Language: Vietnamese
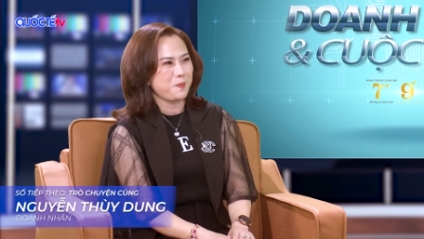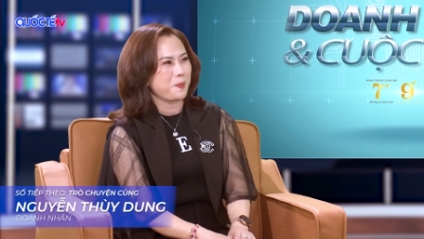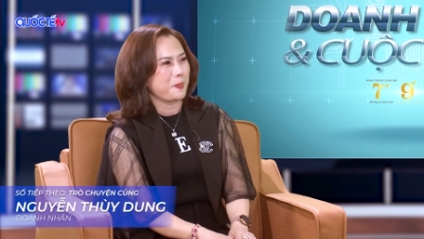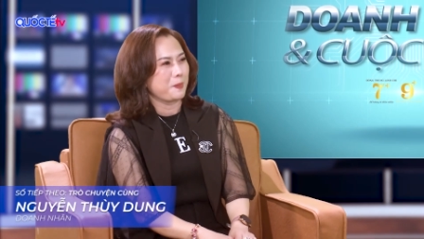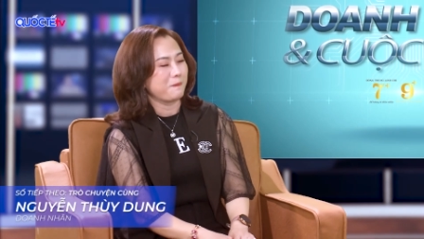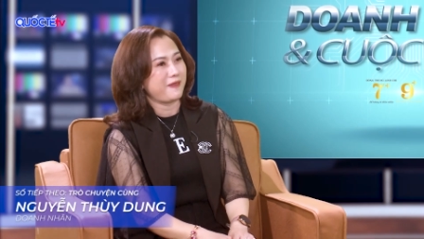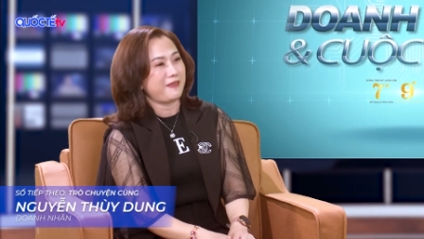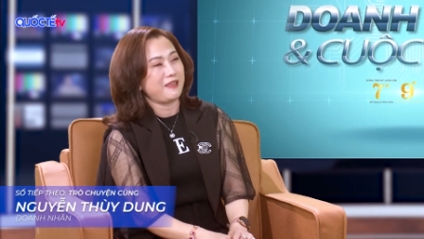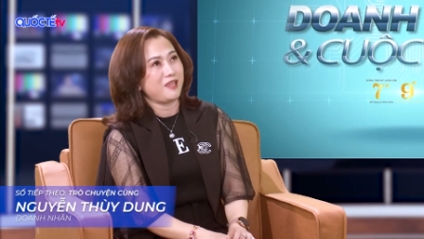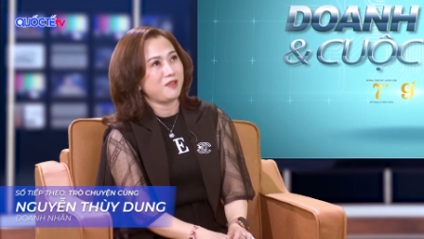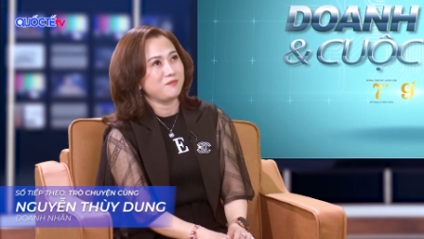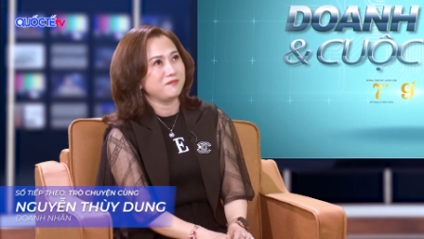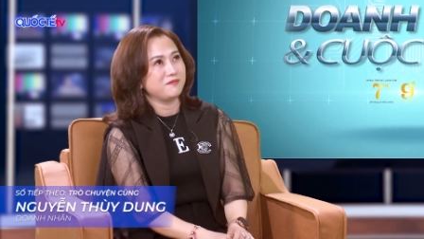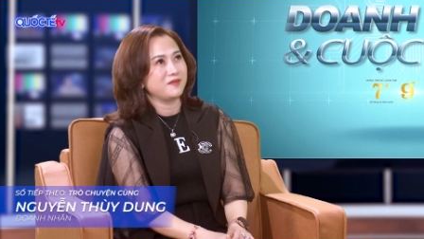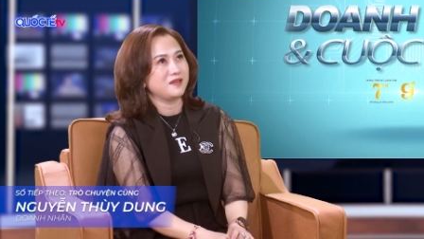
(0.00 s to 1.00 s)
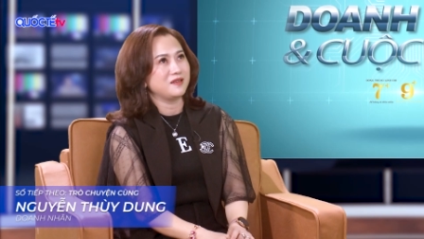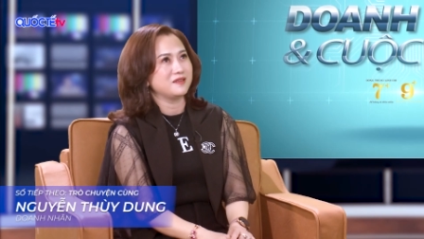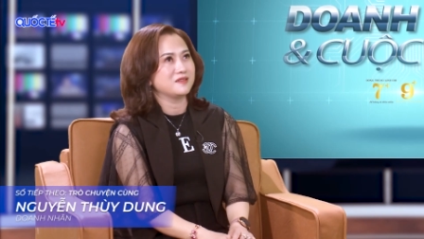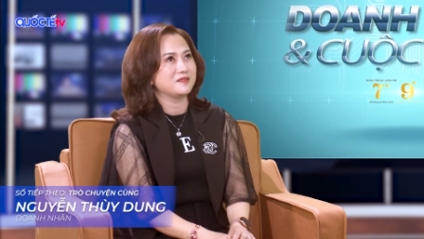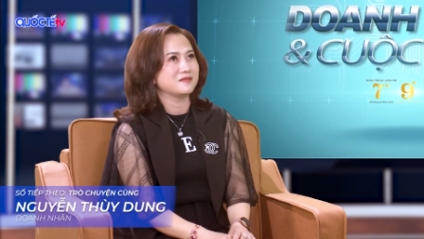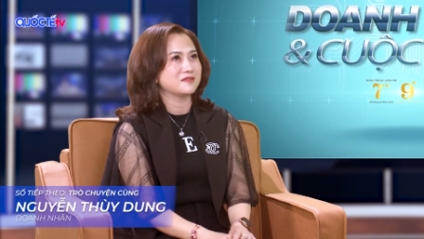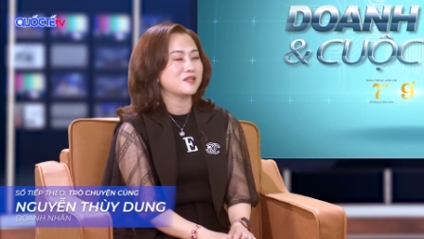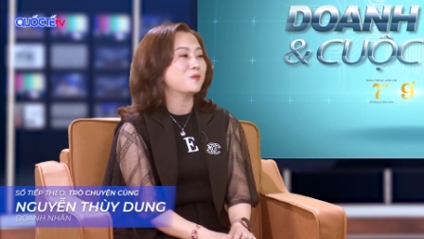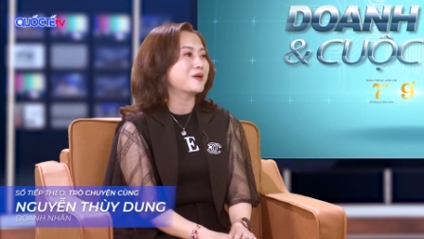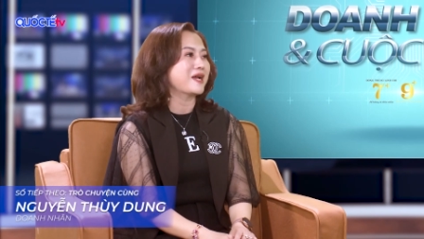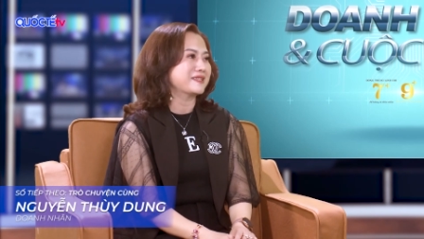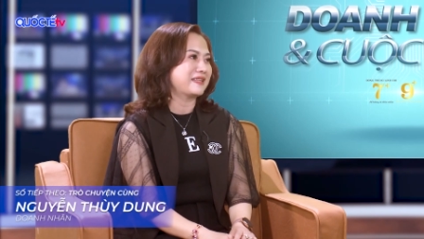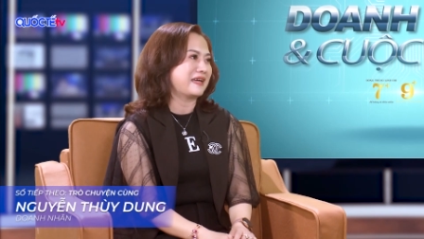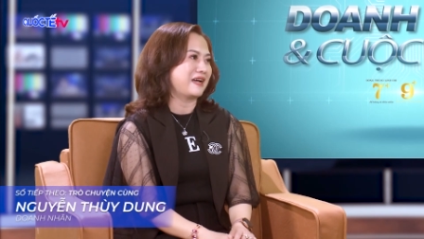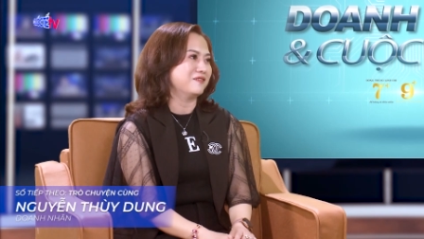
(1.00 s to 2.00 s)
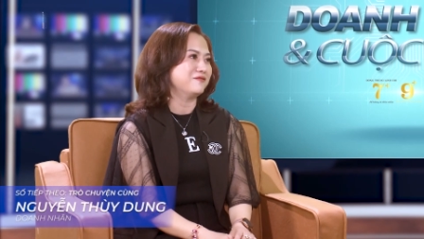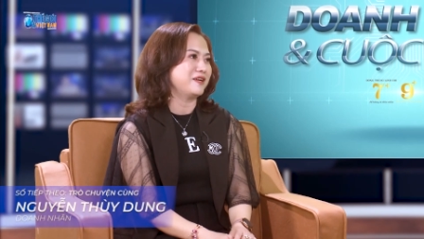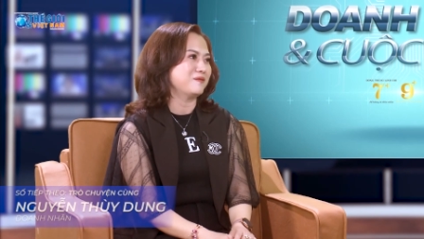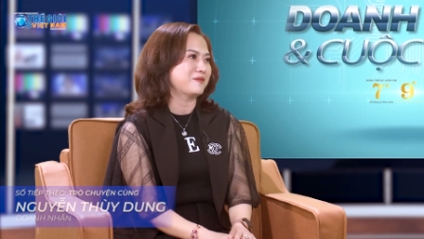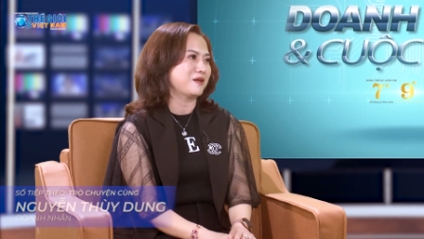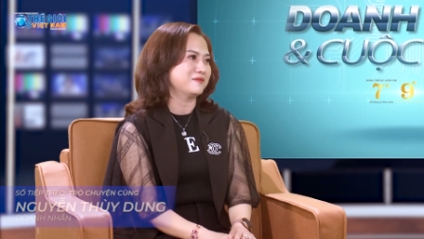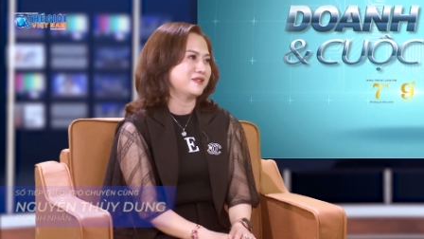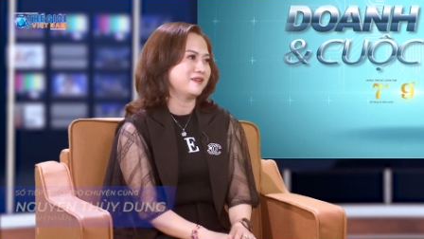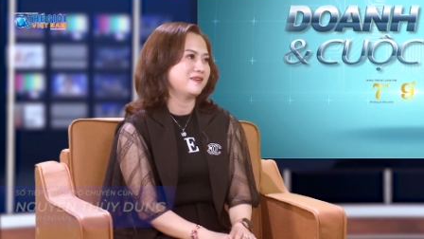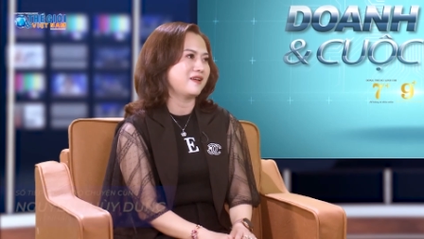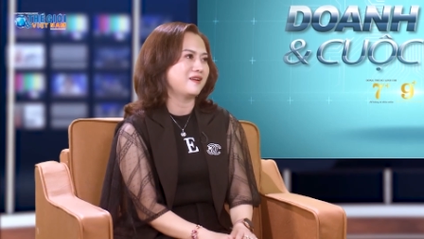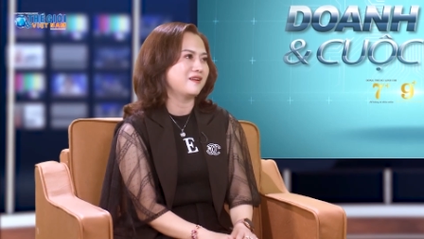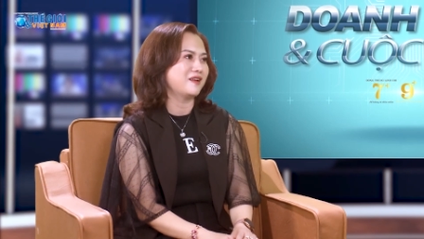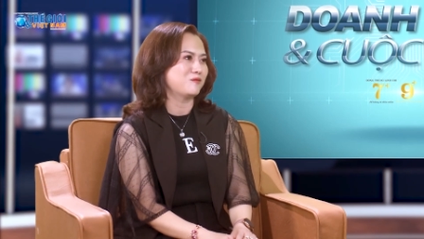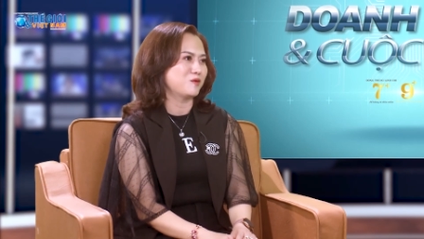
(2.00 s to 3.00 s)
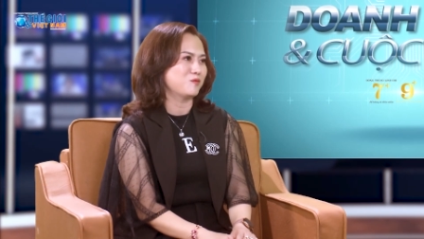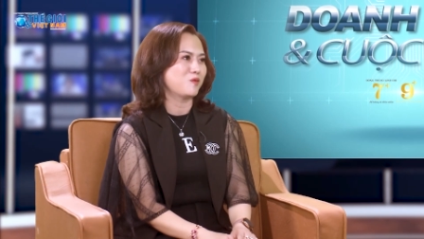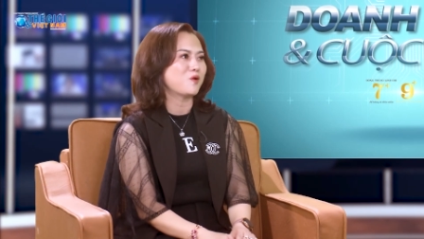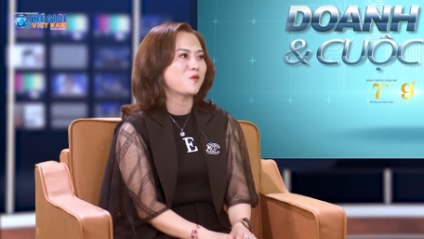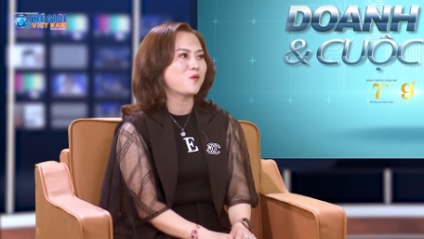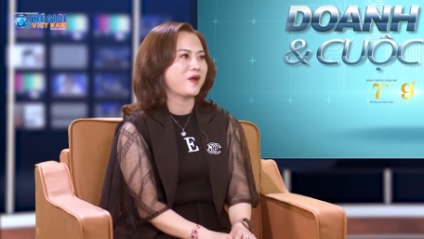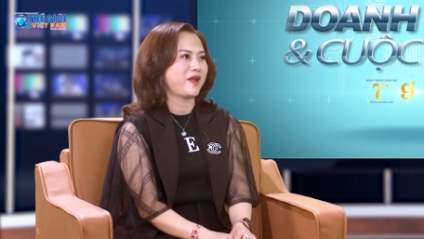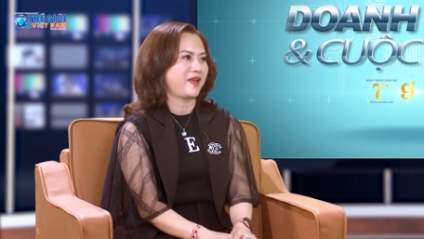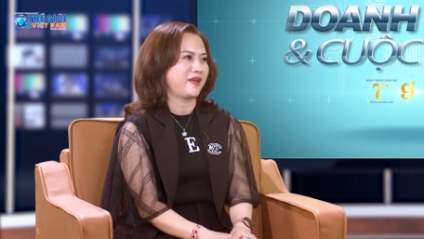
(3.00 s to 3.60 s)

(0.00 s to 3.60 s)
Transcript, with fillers: Mà em không căng thẳng và em cảm thấy đây là một món quà.